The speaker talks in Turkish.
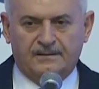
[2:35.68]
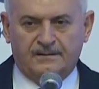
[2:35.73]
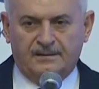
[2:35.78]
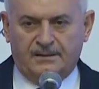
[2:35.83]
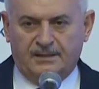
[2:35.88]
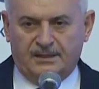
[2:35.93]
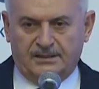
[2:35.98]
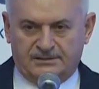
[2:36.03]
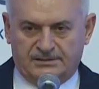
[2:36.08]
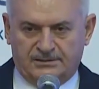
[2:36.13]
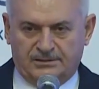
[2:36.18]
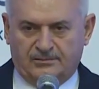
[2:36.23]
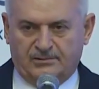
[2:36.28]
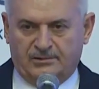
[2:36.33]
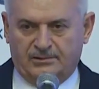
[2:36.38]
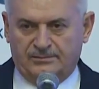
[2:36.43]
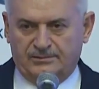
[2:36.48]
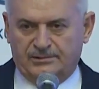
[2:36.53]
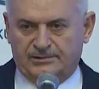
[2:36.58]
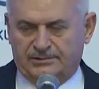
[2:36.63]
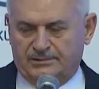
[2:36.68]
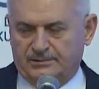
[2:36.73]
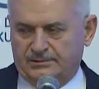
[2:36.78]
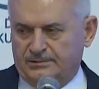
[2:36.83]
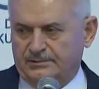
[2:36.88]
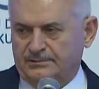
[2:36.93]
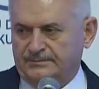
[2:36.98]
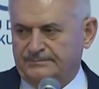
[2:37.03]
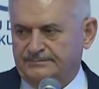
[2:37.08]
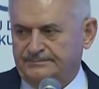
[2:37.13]
Dilekçe
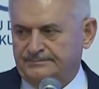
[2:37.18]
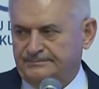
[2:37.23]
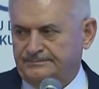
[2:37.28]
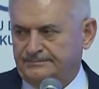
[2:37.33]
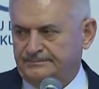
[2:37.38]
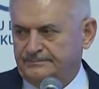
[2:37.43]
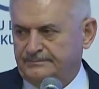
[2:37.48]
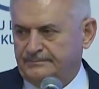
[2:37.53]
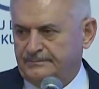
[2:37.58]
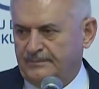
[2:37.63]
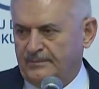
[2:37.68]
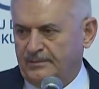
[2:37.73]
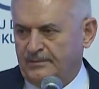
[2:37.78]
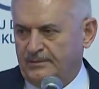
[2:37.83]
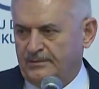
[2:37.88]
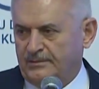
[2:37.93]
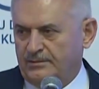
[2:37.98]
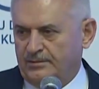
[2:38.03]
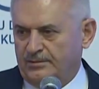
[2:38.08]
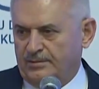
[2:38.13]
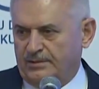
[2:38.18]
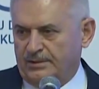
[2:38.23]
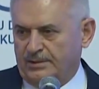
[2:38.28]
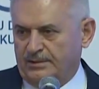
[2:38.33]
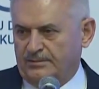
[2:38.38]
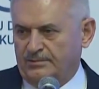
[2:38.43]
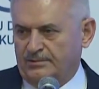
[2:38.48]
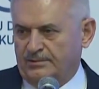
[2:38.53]
Komisyonu, Türkiye